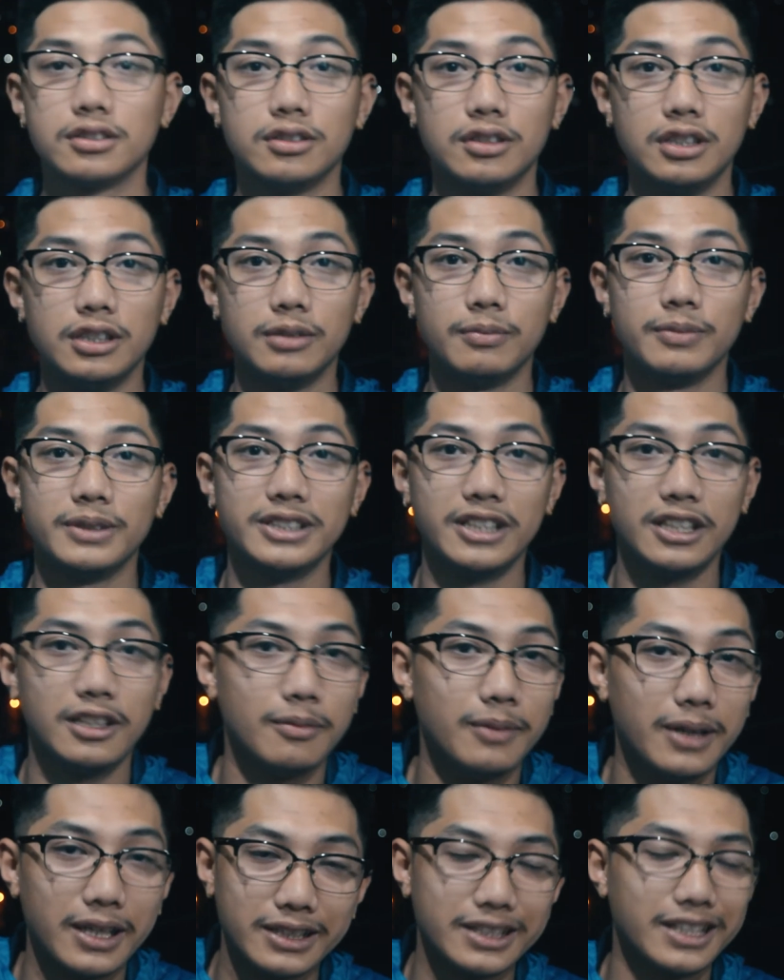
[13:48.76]
so, lang
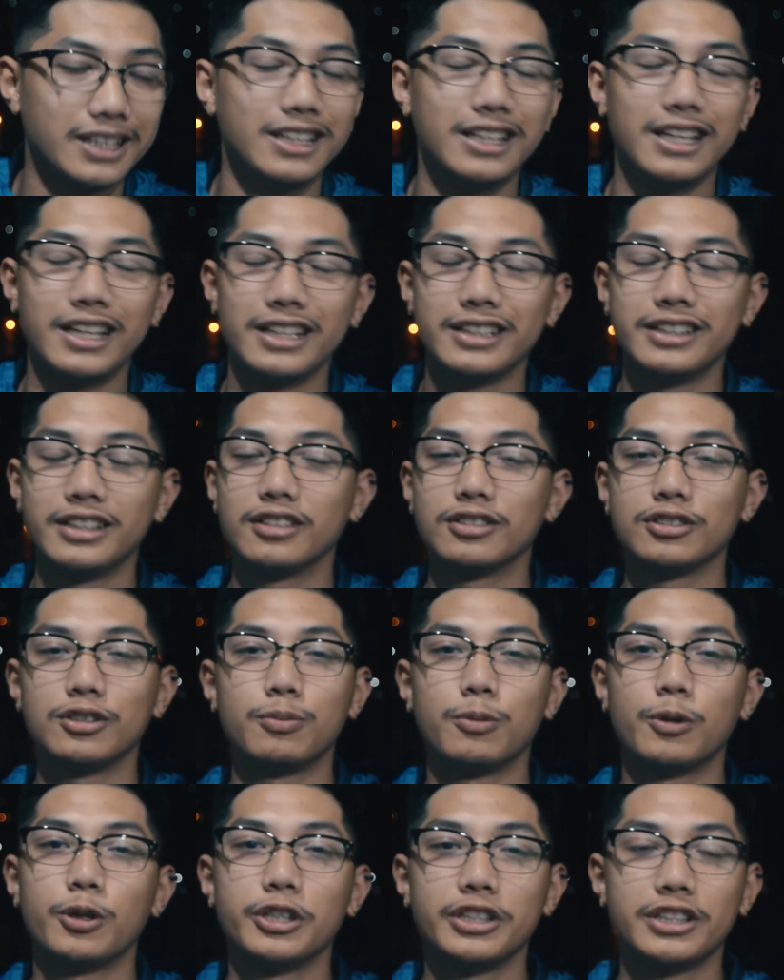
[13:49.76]
pasalamatan lahat ng
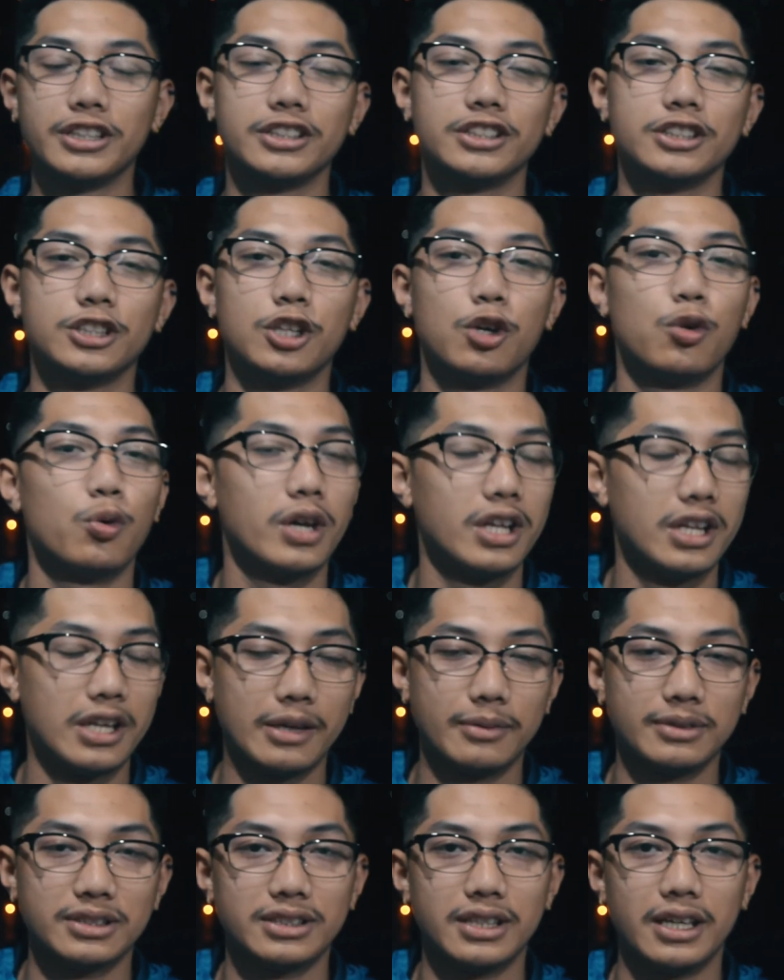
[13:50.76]
supporters ng When
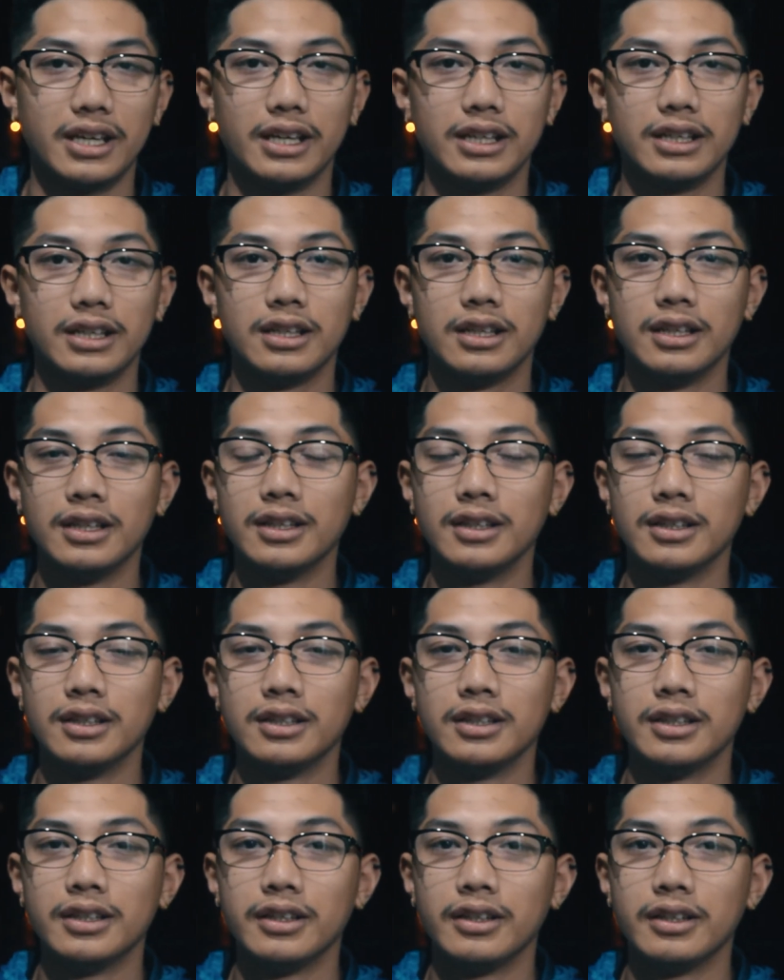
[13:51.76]
Lifestyle.
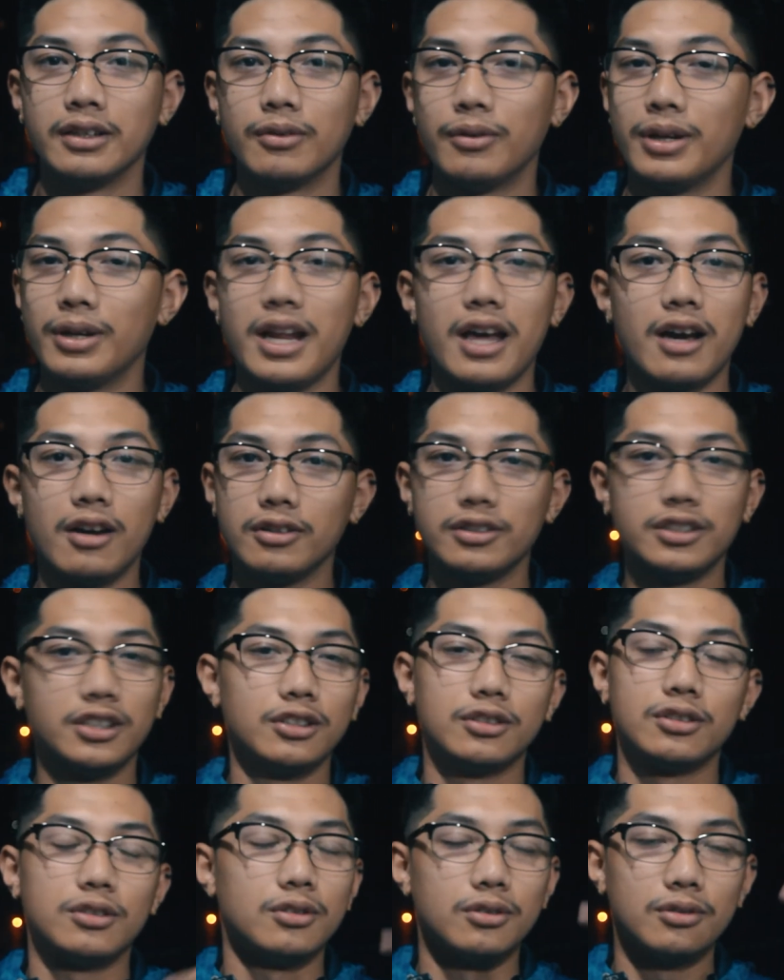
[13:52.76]
Wala ako
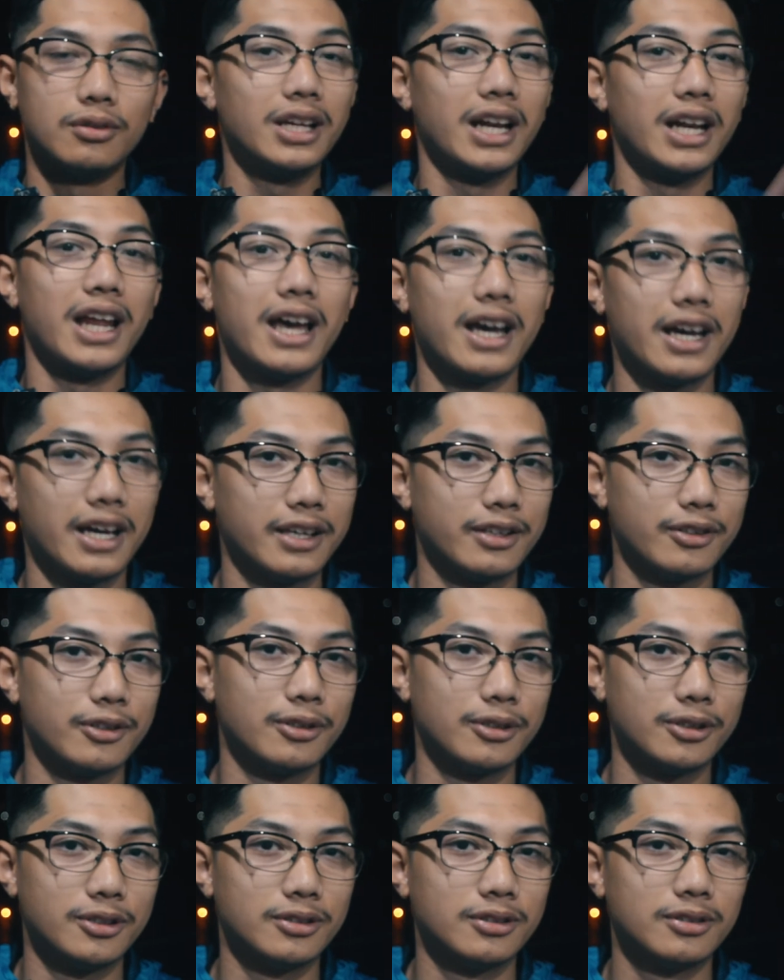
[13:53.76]
dito kung wala kayo.
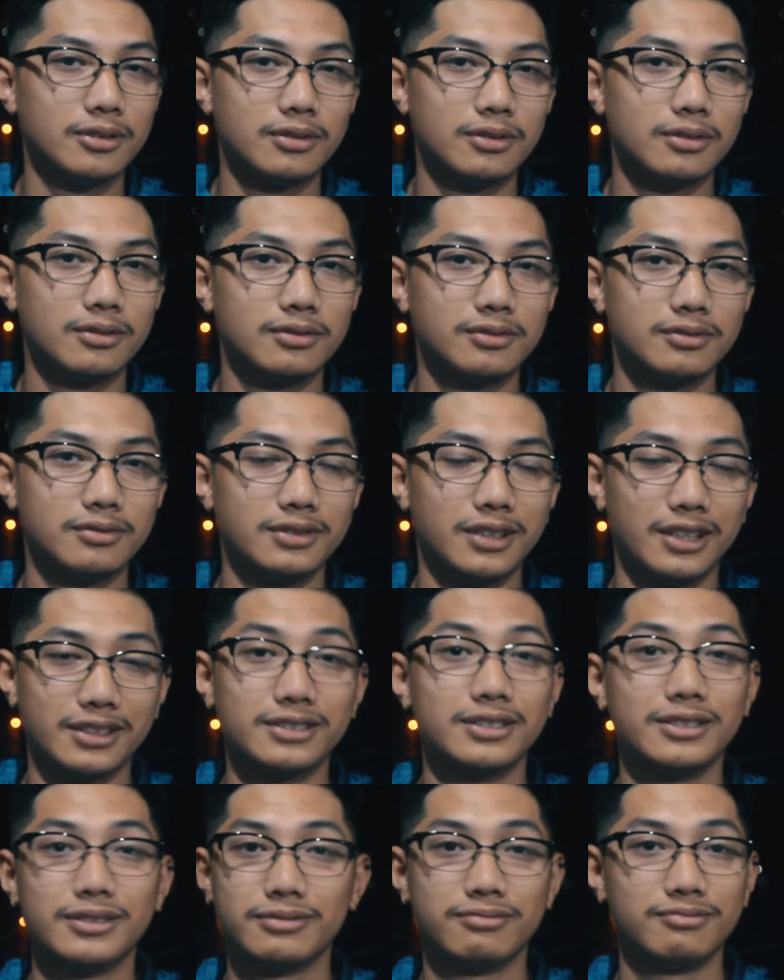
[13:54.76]

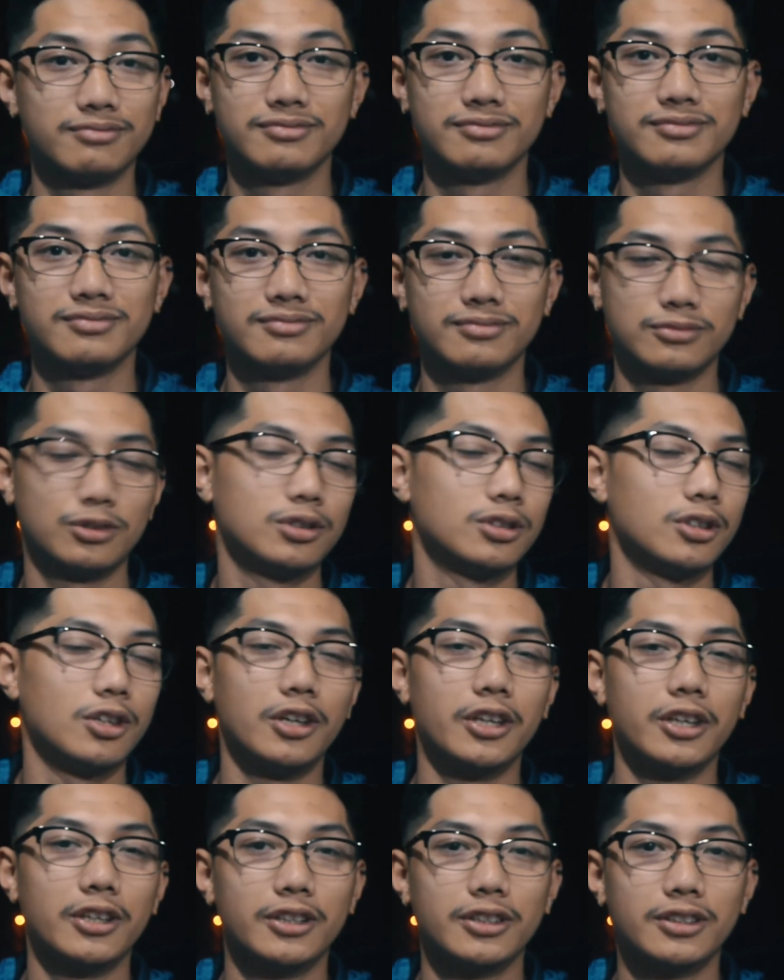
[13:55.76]
Yes, totoo
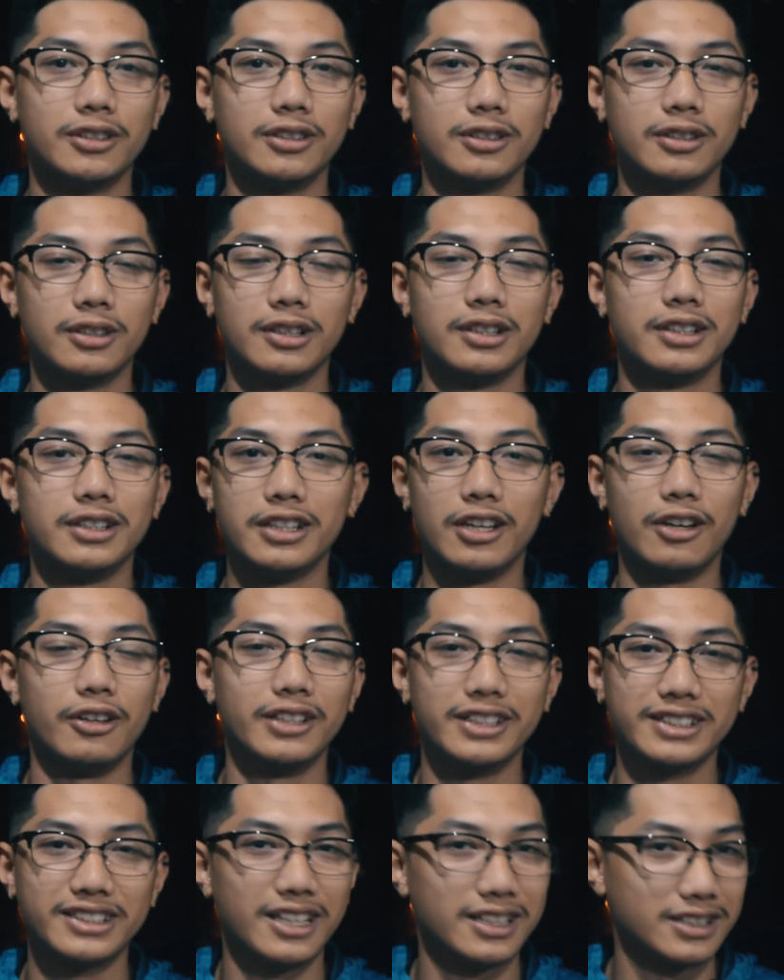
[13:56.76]
yun. Hindi ako
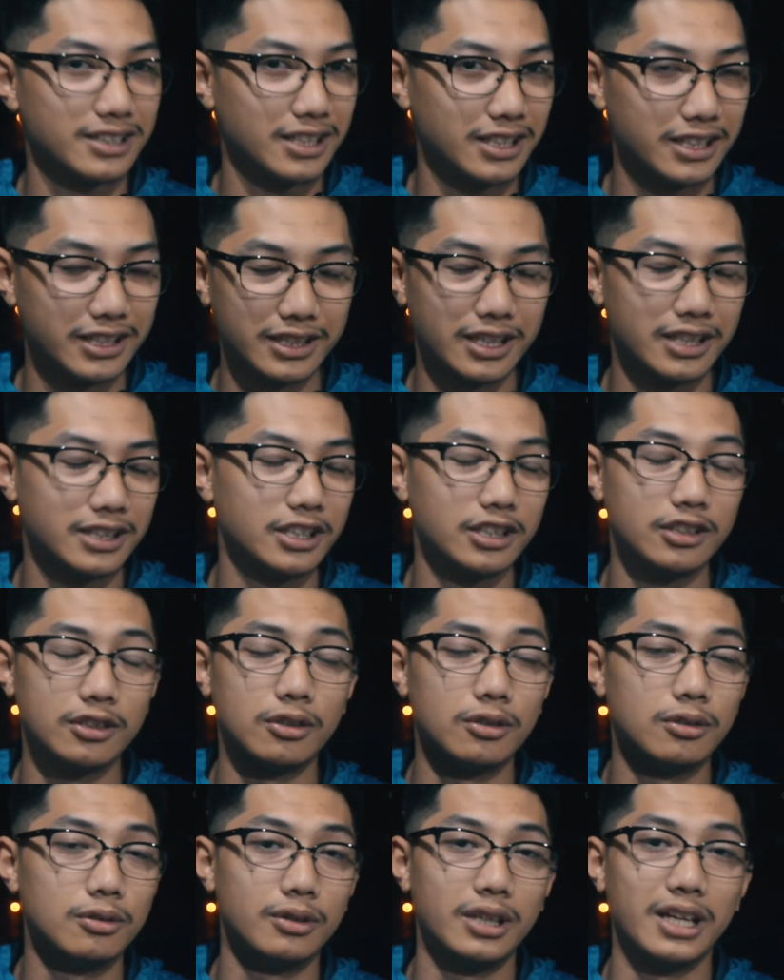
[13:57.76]
nagsasalita dito
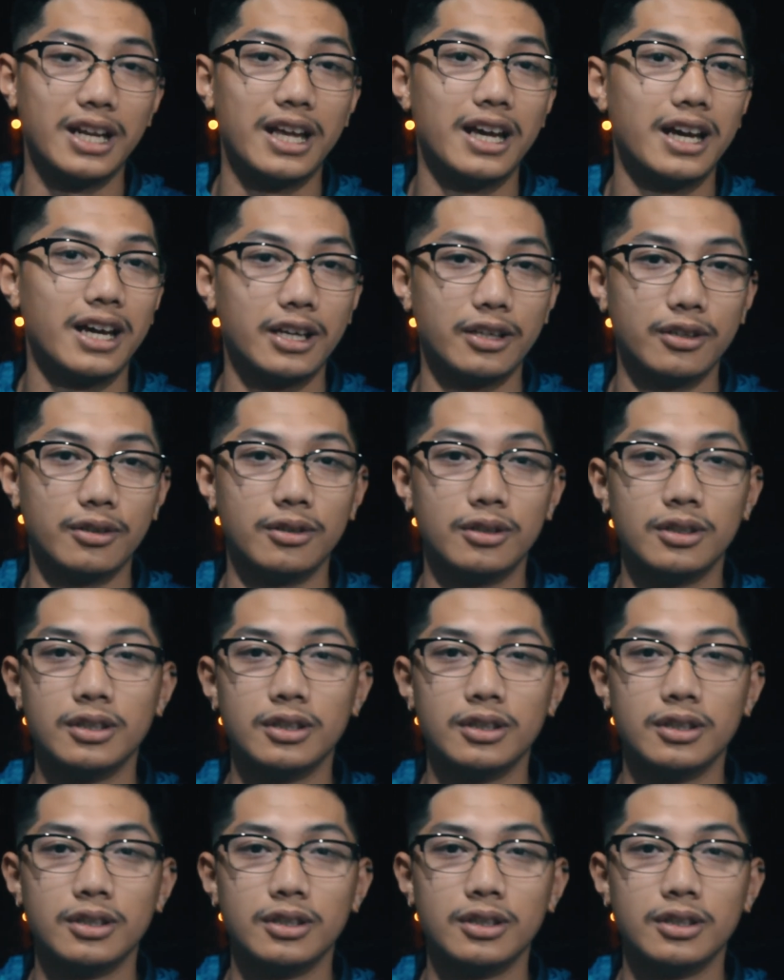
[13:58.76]
kung wala kayo.